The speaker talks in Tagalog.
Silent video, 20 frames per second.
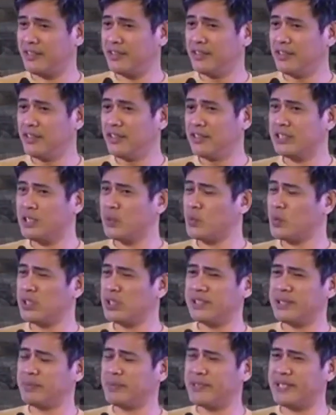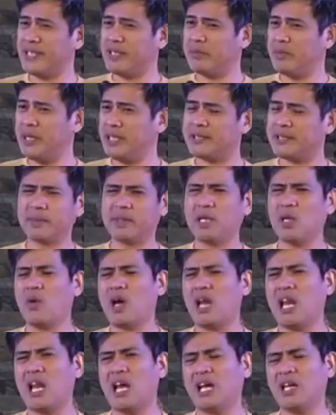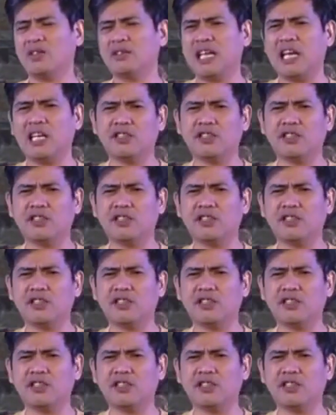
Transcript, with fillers: Sa worship service, maniwala kayo sa akin,